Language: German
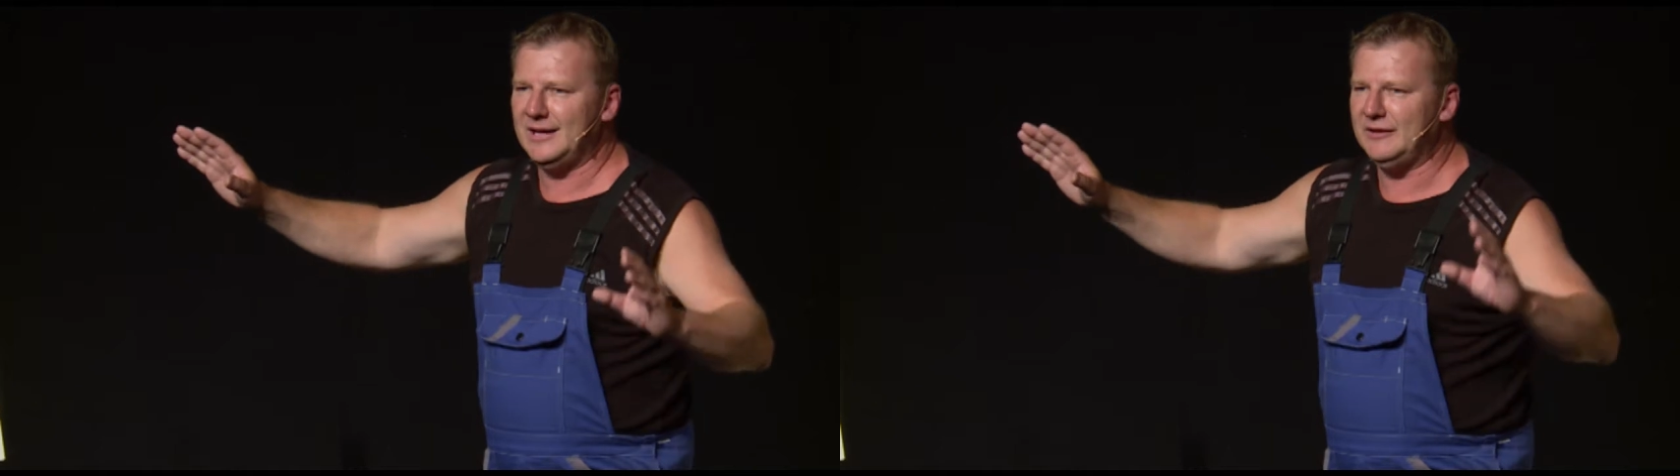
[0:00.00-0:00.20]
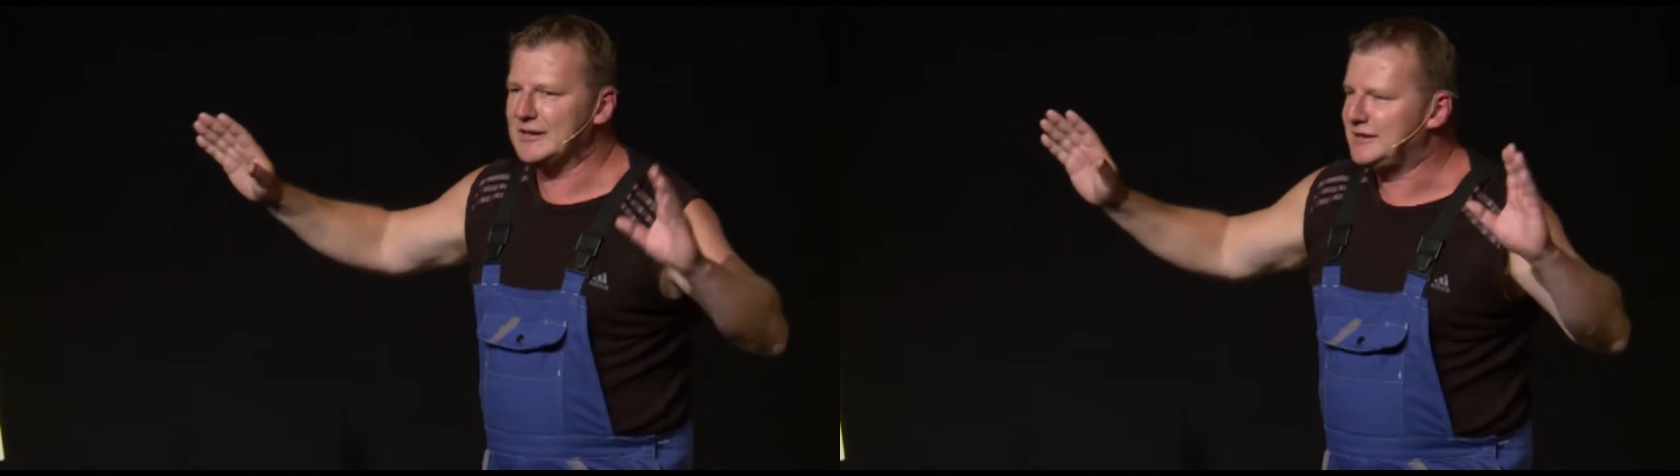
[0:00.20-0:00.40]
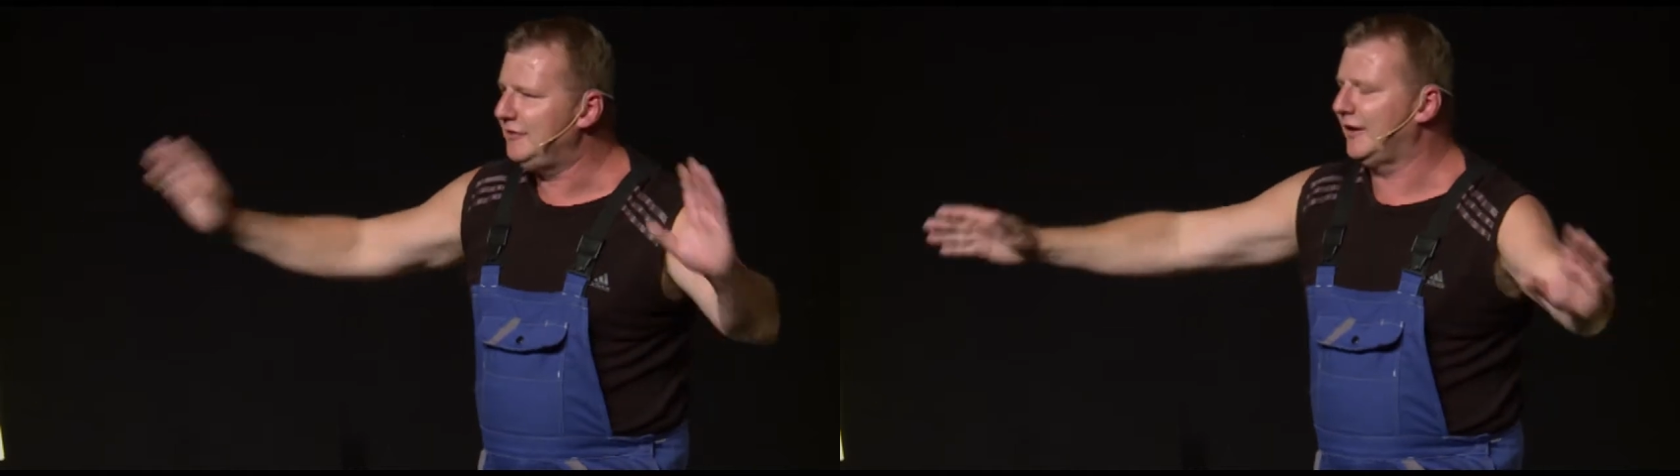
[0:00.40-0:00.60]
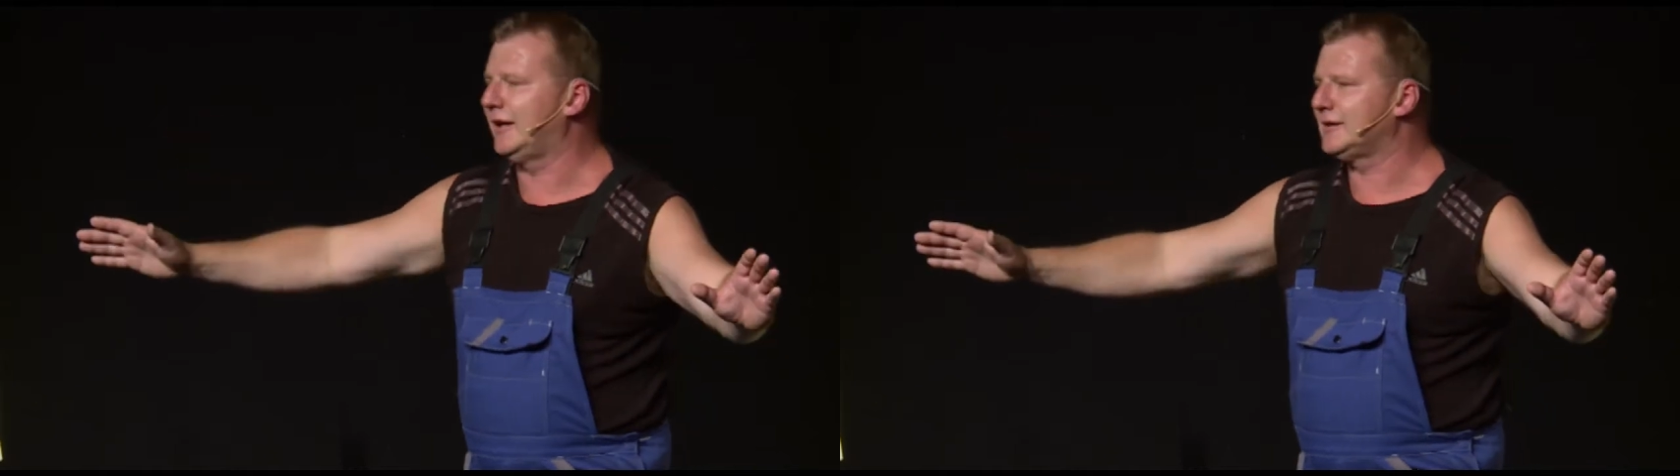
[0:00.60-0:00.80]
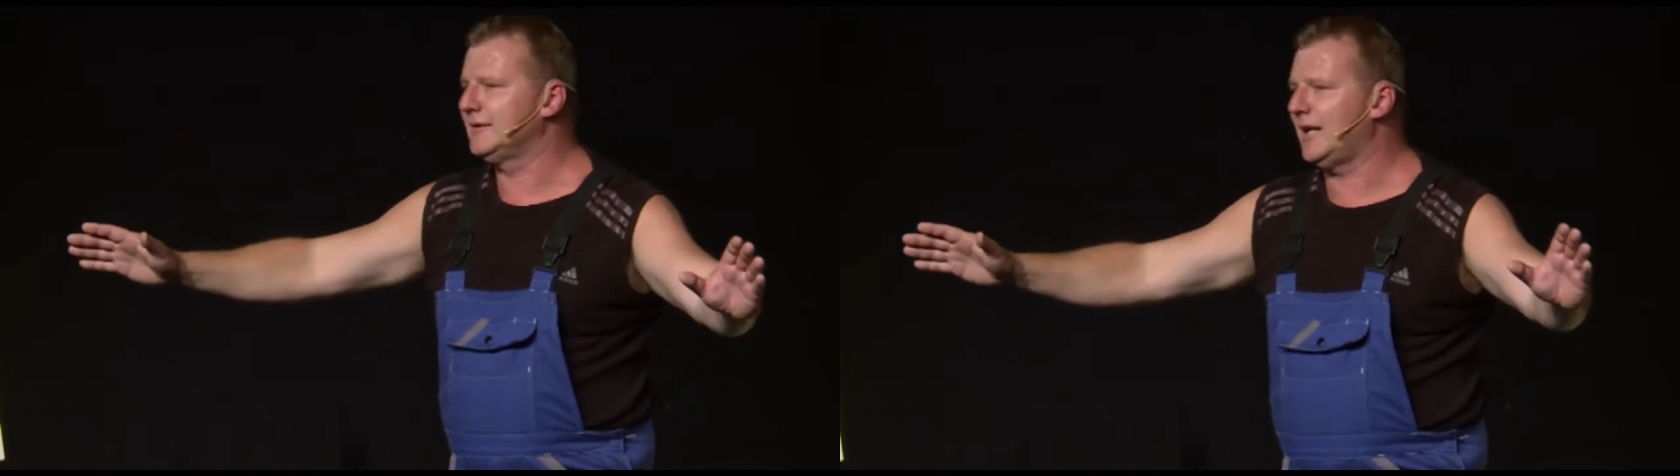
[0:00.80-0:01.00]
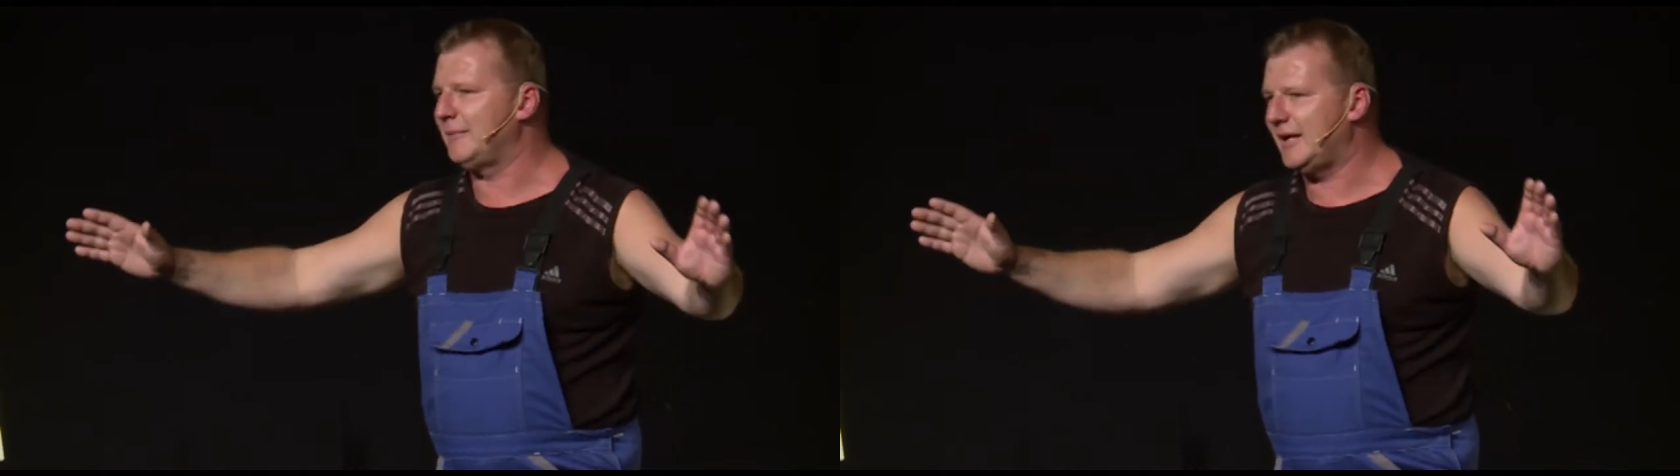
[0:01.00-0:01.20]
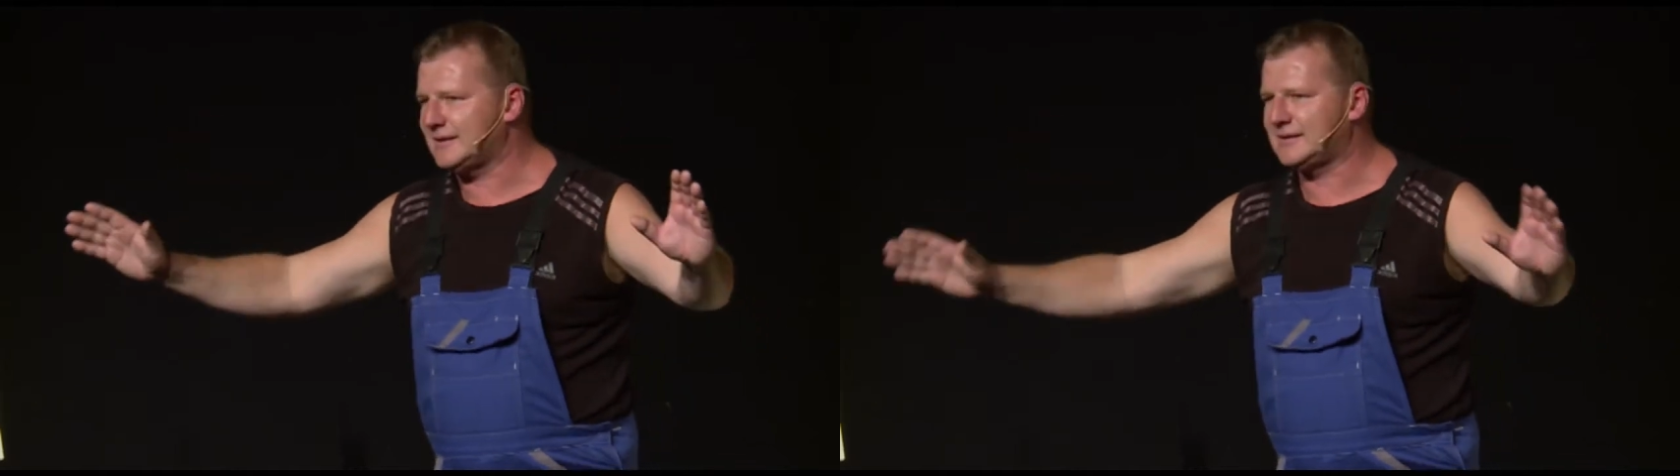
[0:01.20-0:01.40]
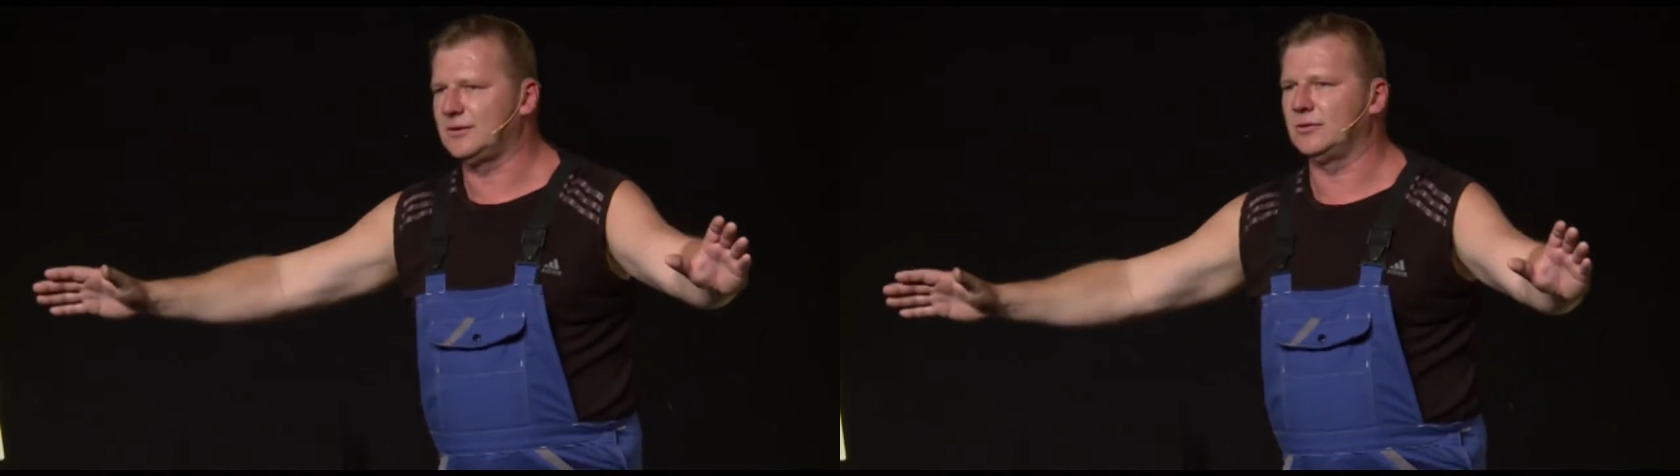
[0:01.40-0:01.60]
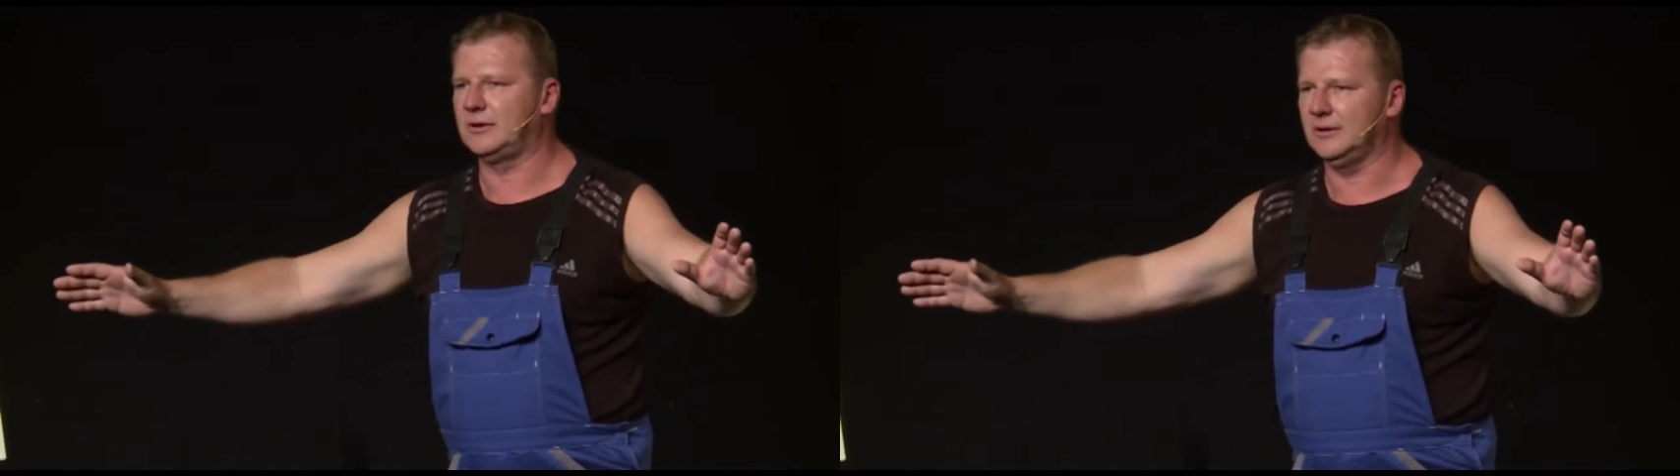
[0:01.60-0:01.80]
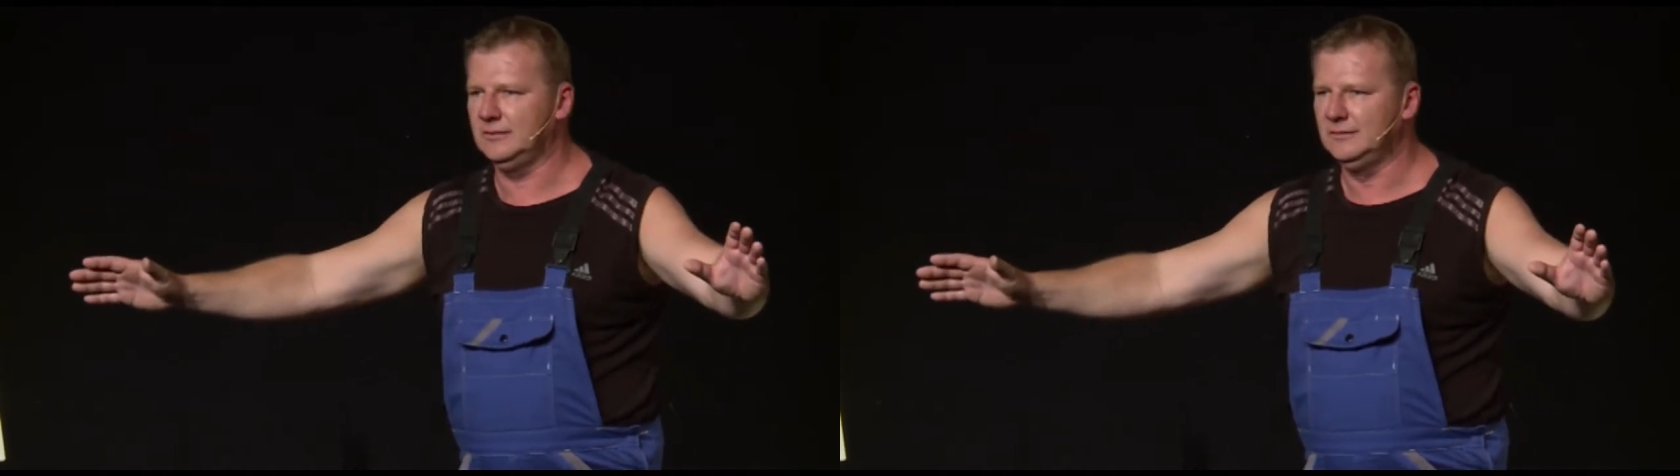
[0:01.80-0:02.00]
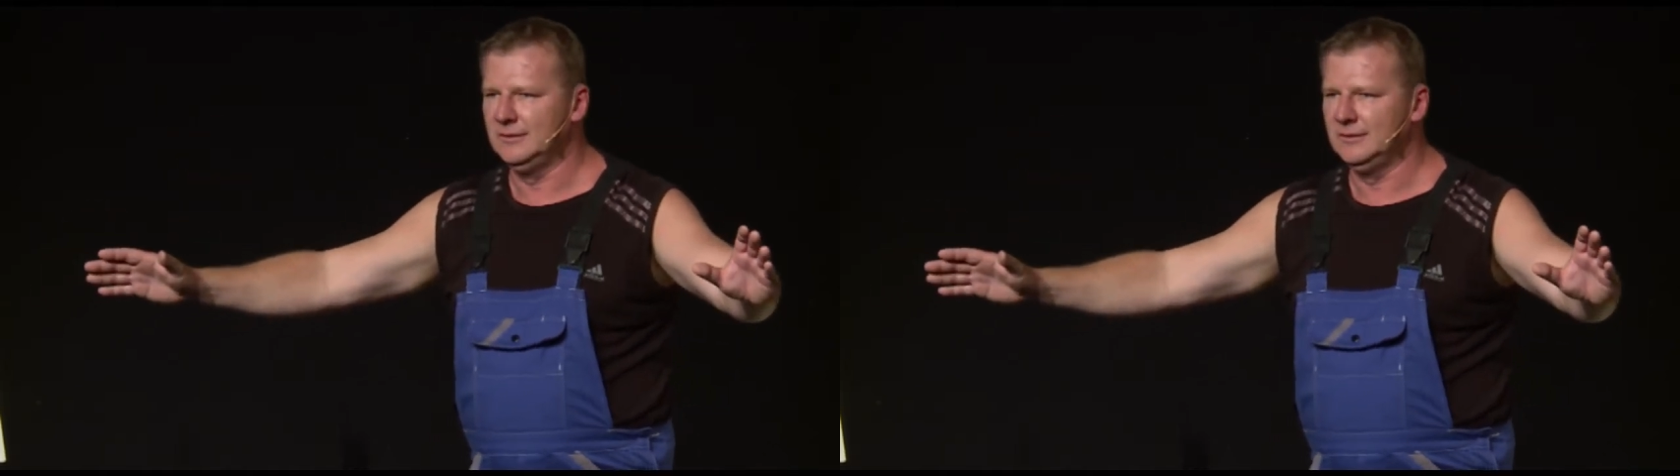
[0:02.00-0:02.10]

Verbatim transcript: Ich werde es nie vergessen, am ersten Tag, ja.